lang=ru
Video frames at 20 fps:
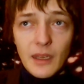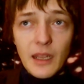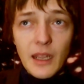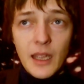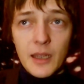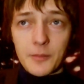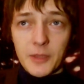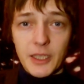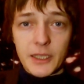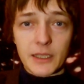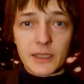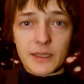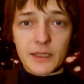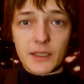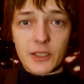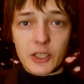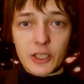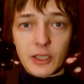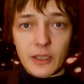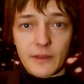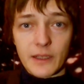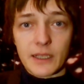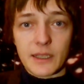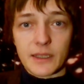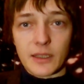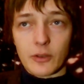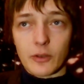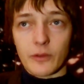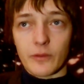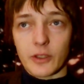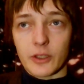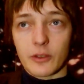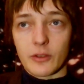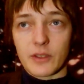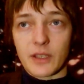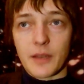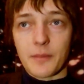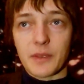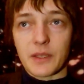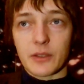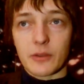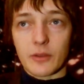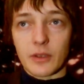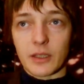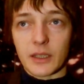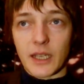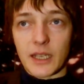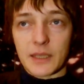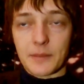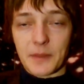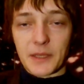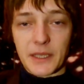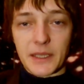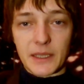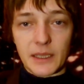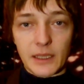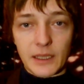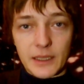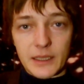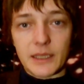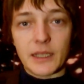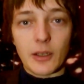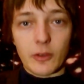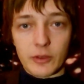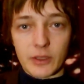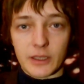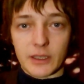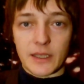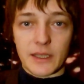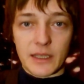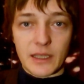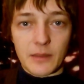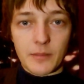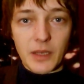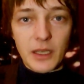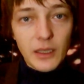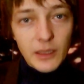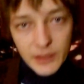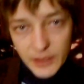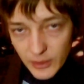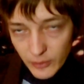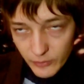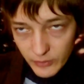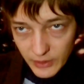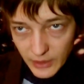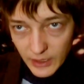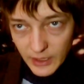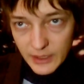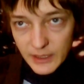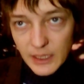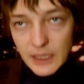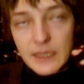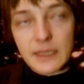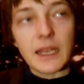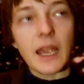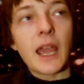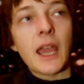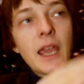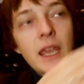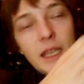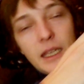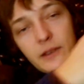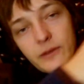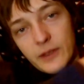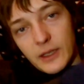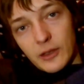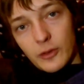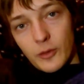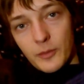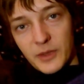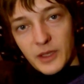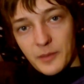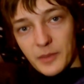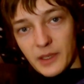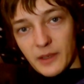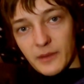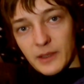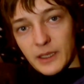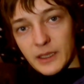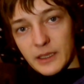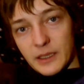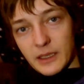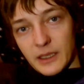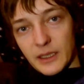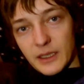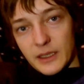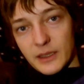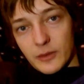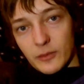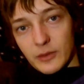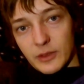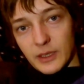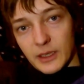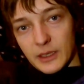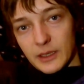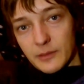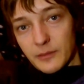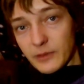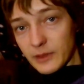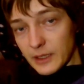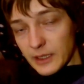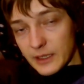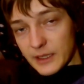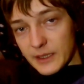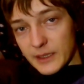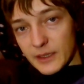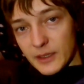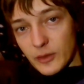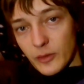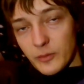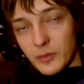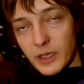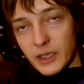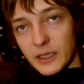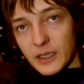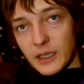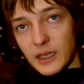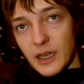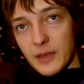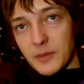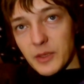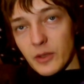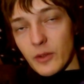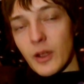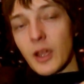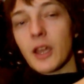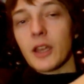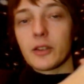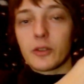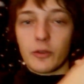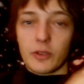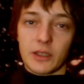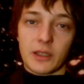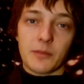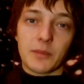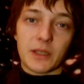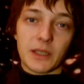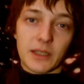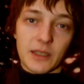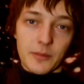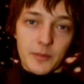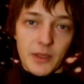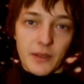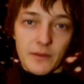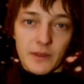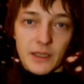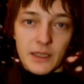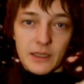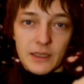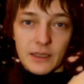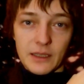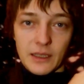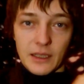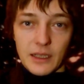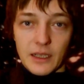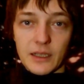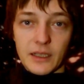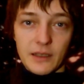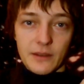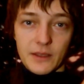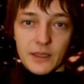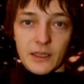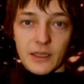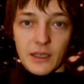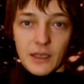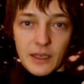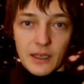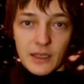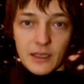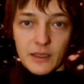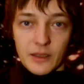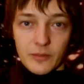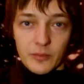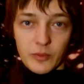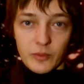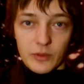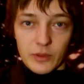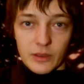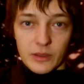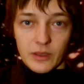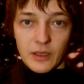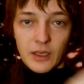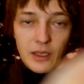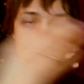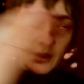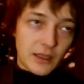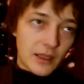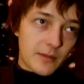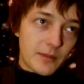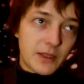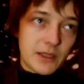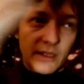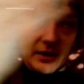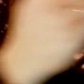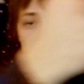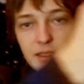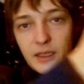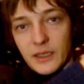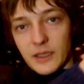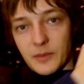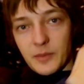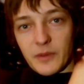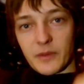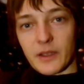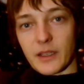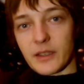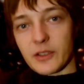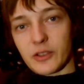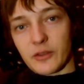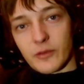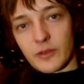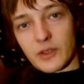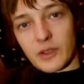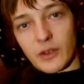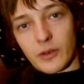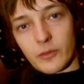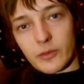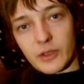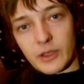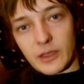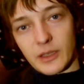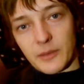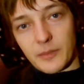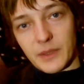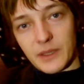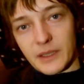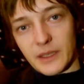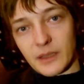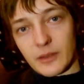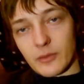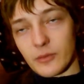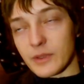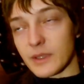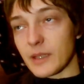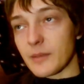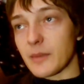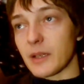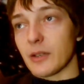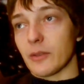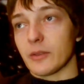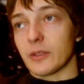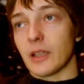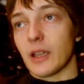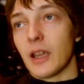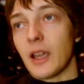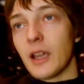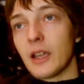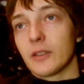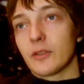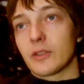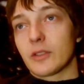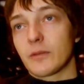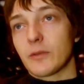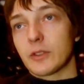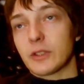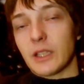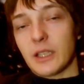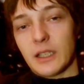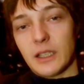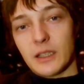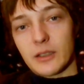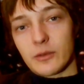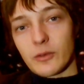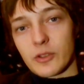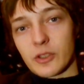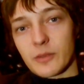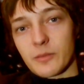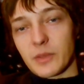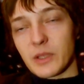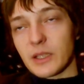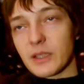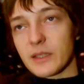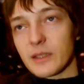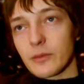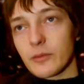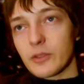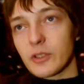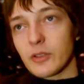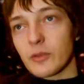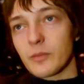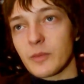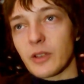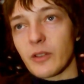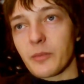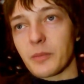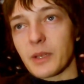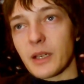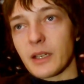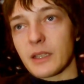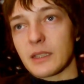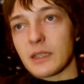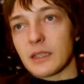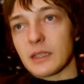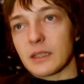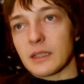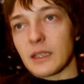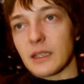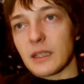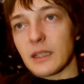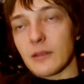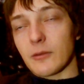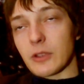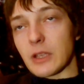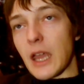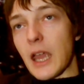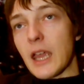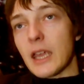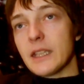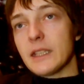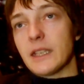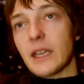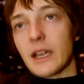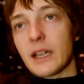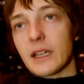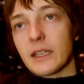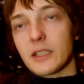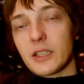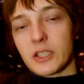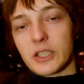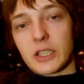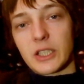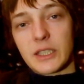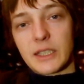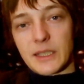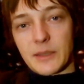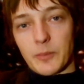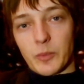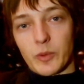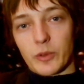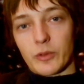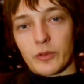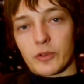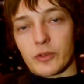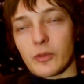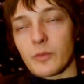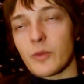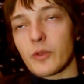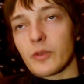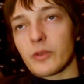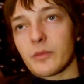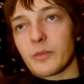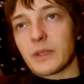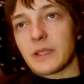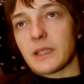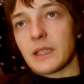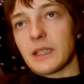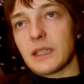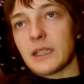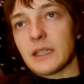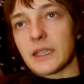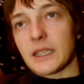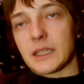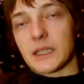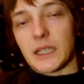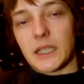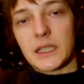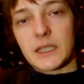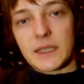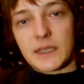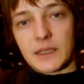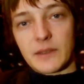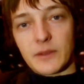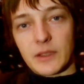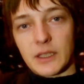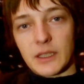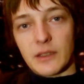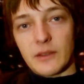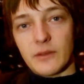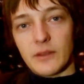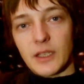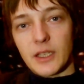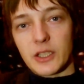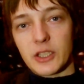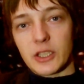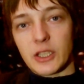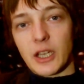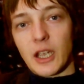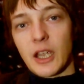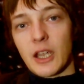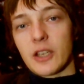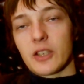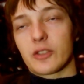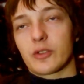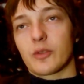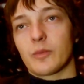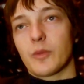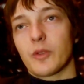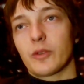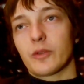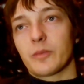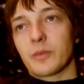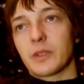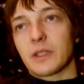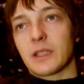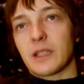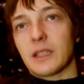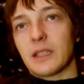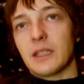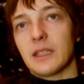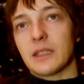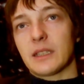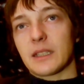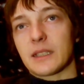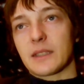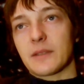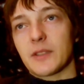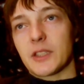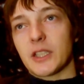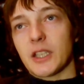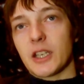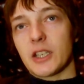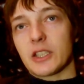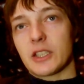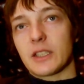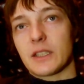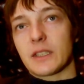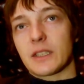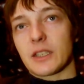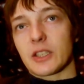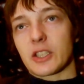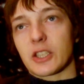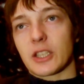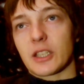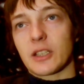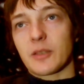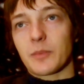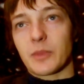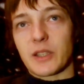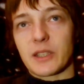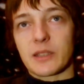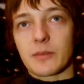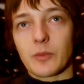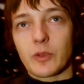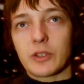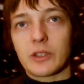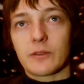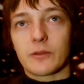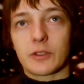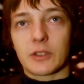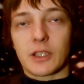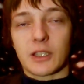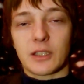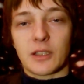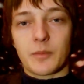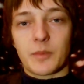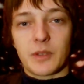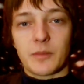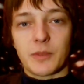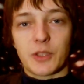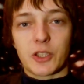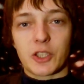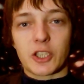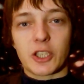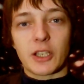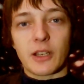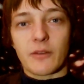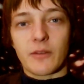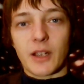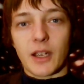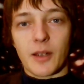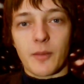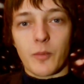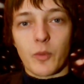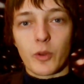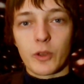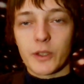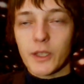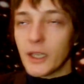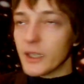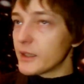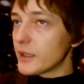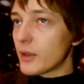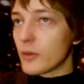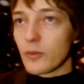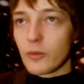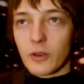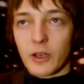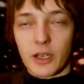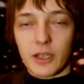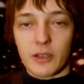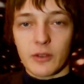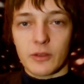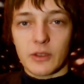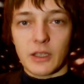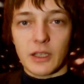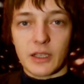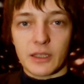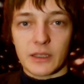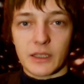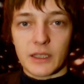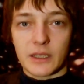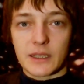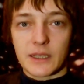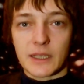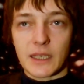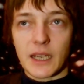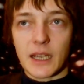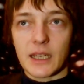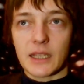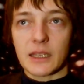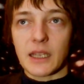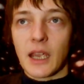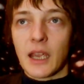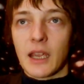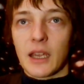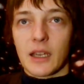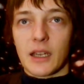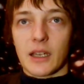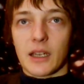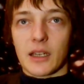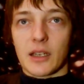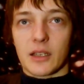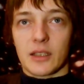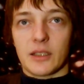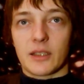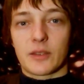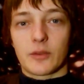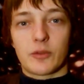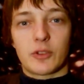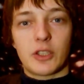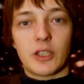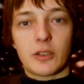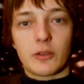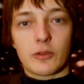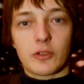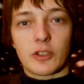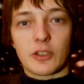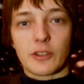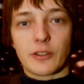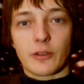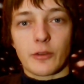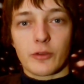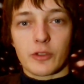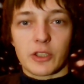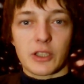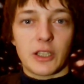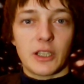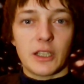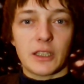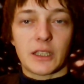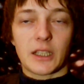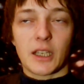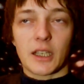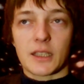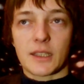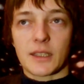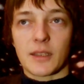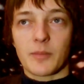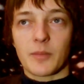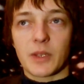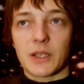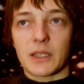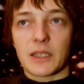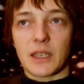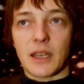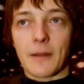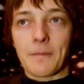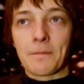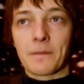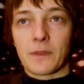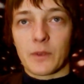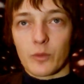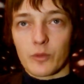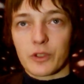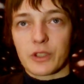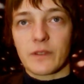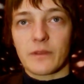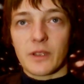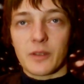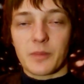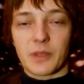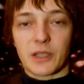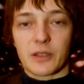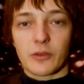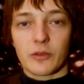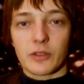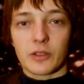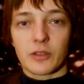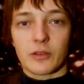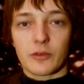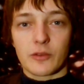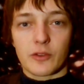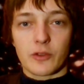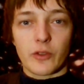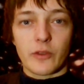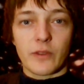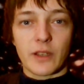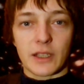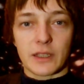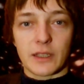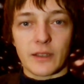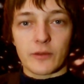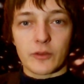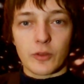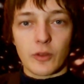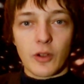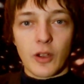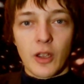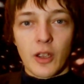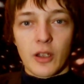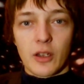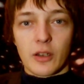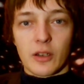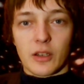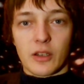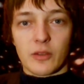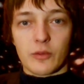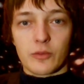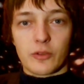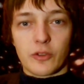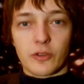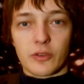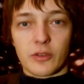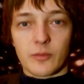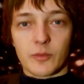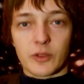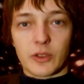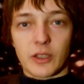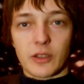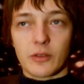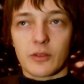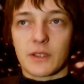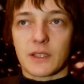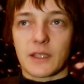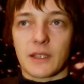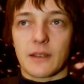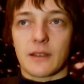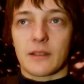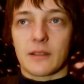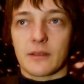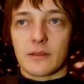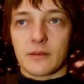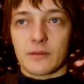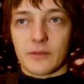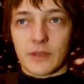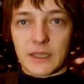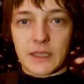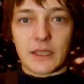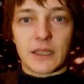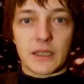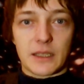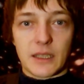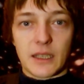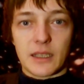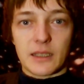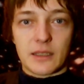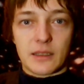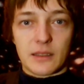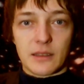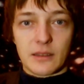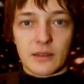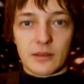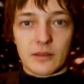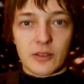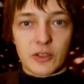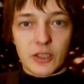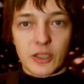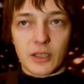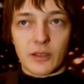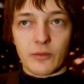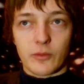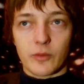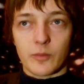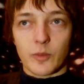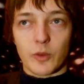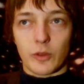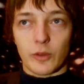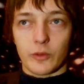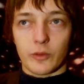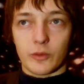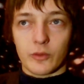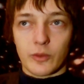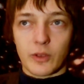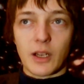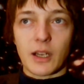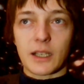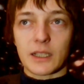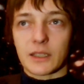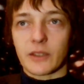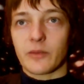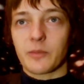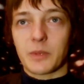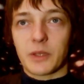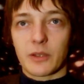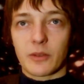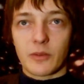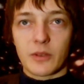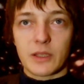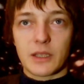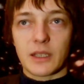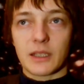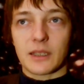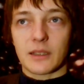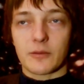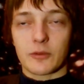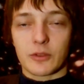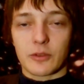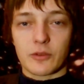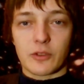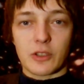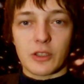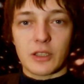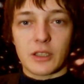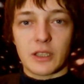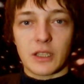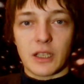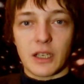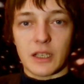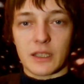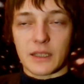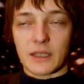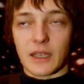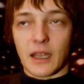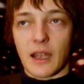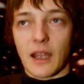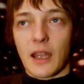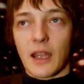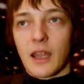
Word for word: обратился человек с такой видеозаписью, когда я спросил, где он это снимал, где он находился и в каком направлении горизонта это велась съемка на камеру, то это было направление на Харьковский аэропорт там, где как раз поворачивают, заходят на посадку самолеты. То есть вот такие тоже были случаи у меня в практике такие вот. Я, конечно, не спорю, что могут быть какие-то таинственные вещи, что могут быть какие-то светящиеся шары плазмоиды, вот как, например, шаровая молния, наука ее не отрицает. А, изучить очень сложно, редкое событие, но уже в лабораторных условиях давно а, ученым удается воссоздать шаровую молнию. Но как это в природе, это вот очень интересно.